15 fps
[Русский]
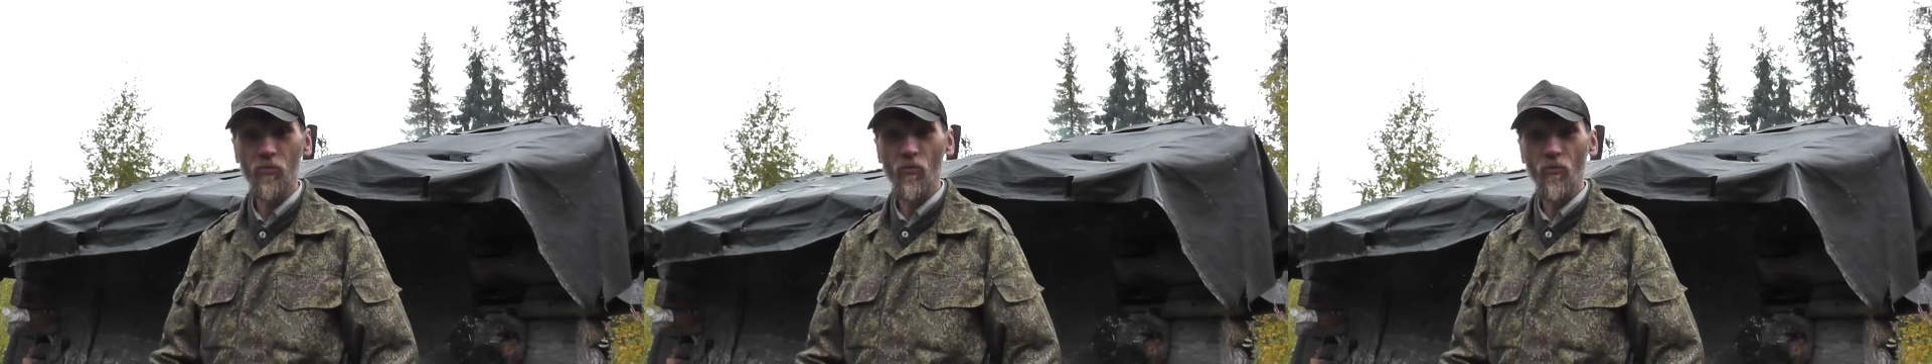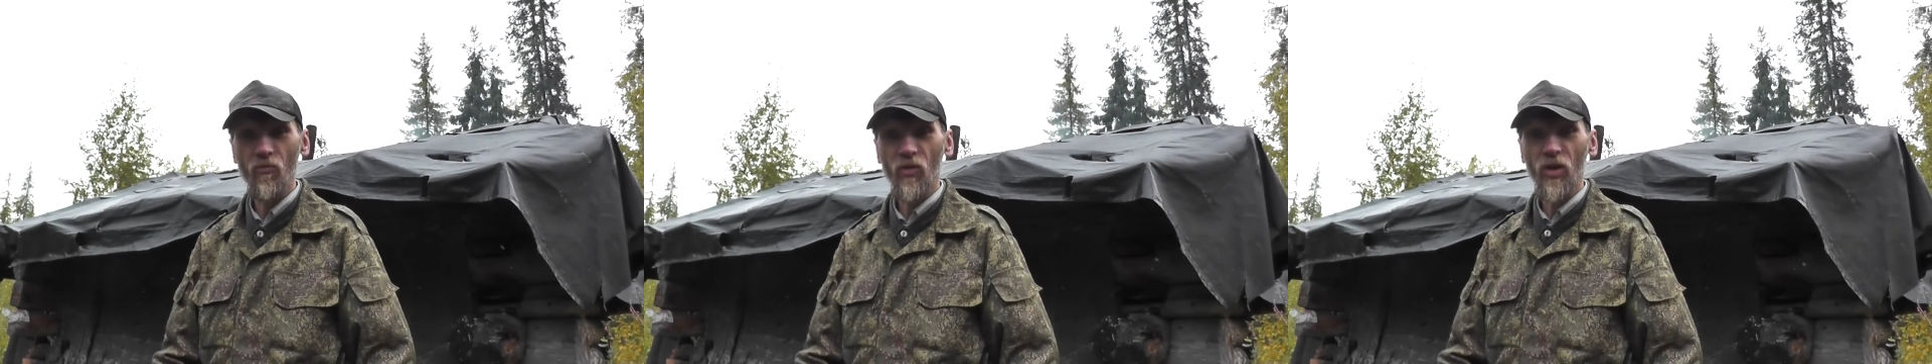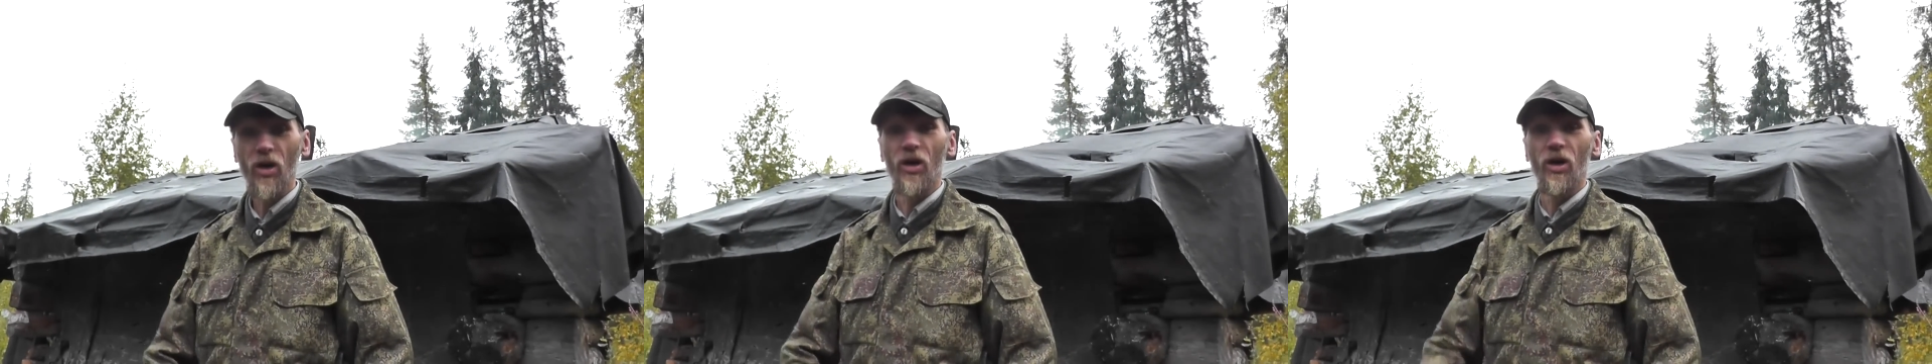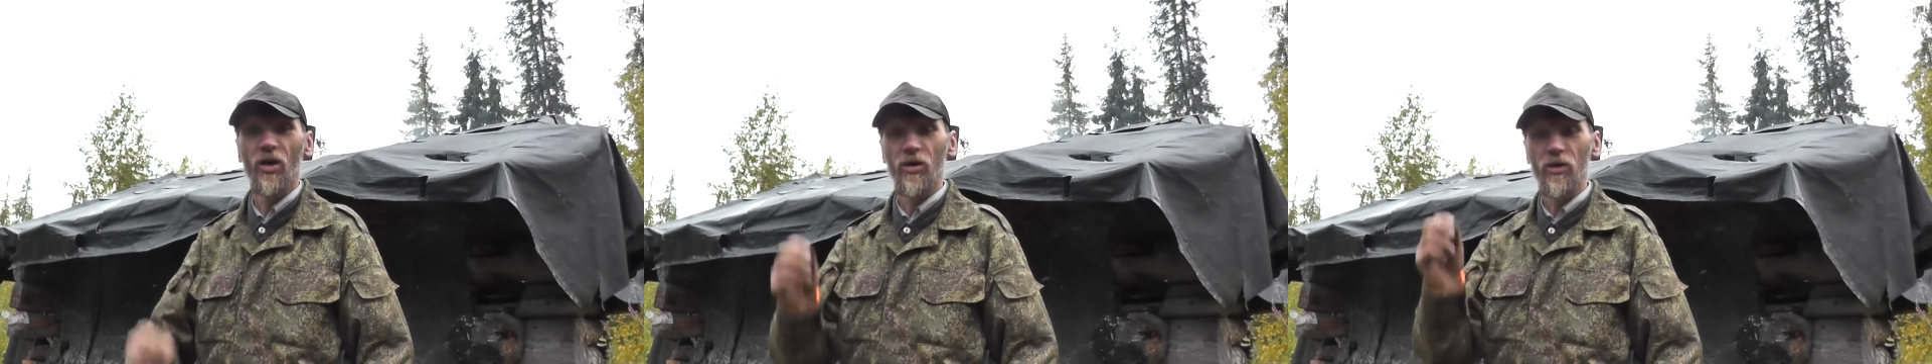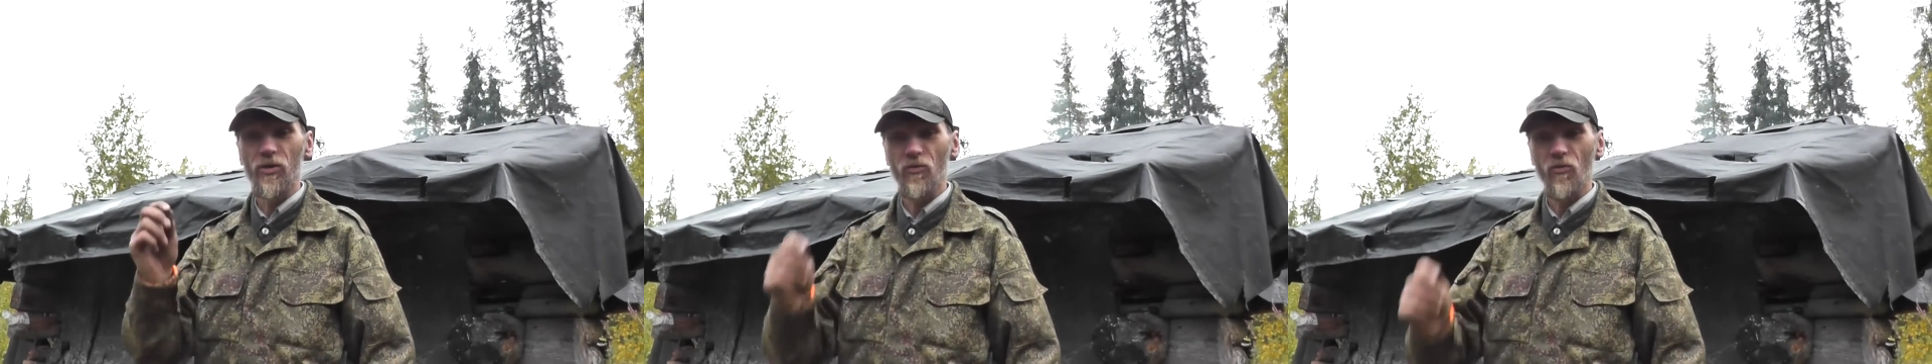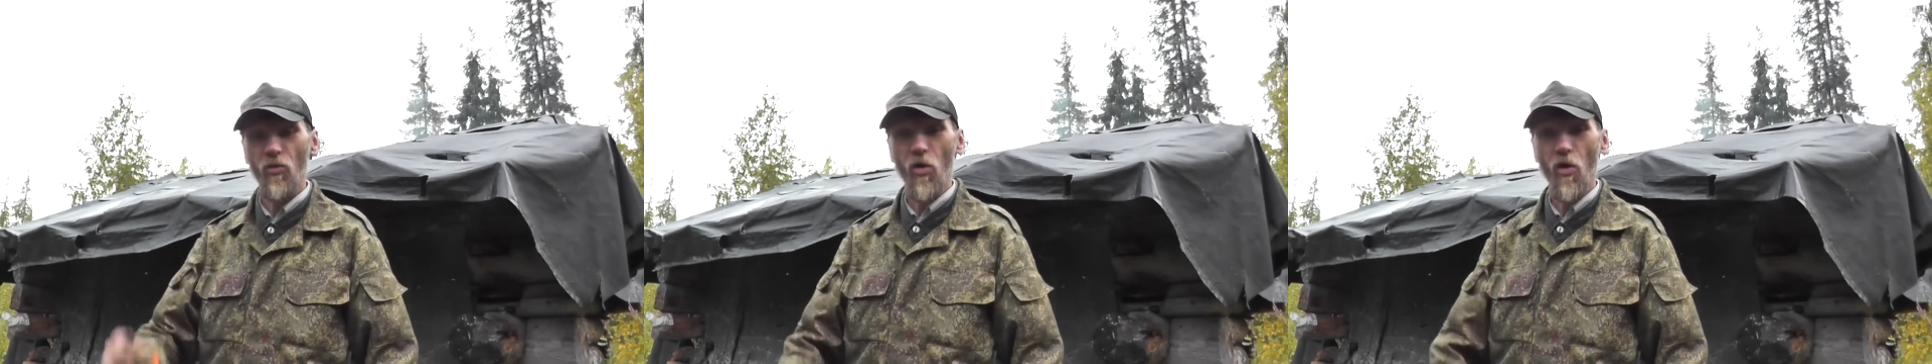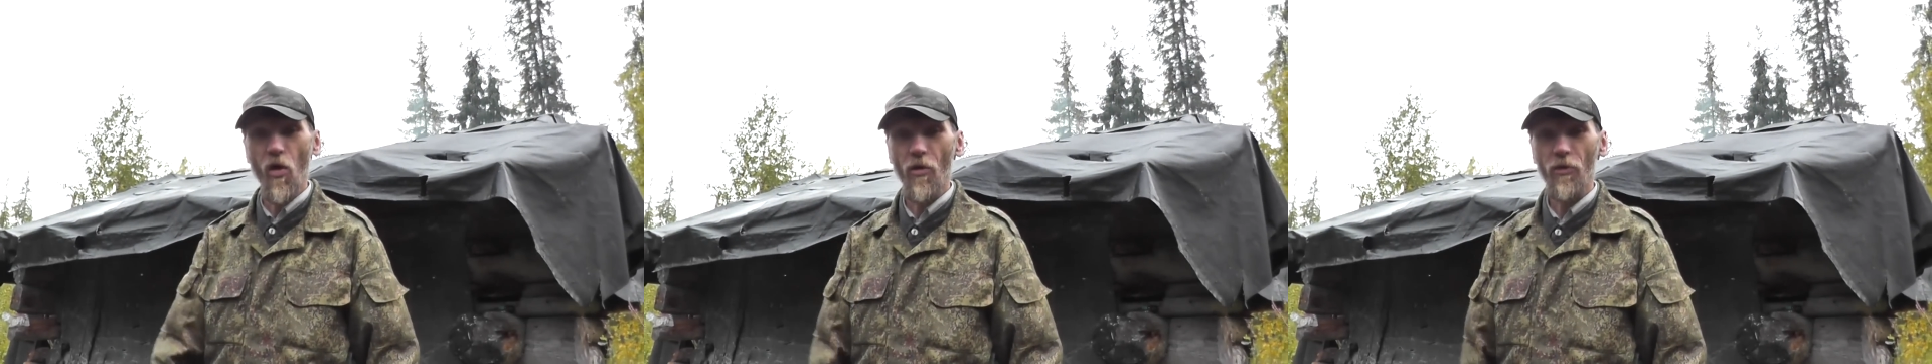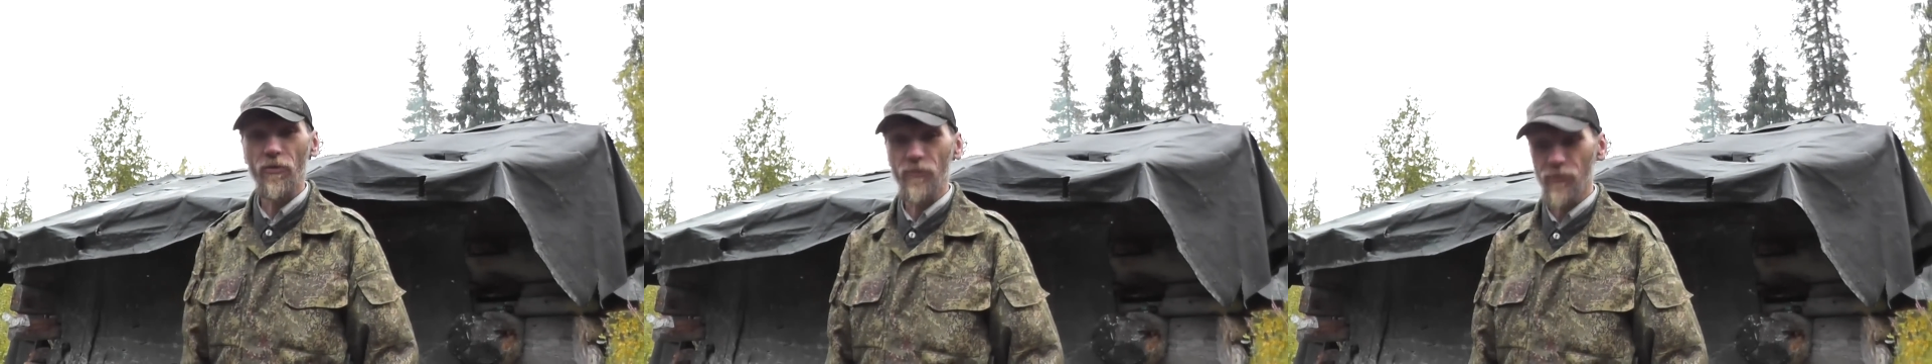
Ну, подожди, давай присядешь,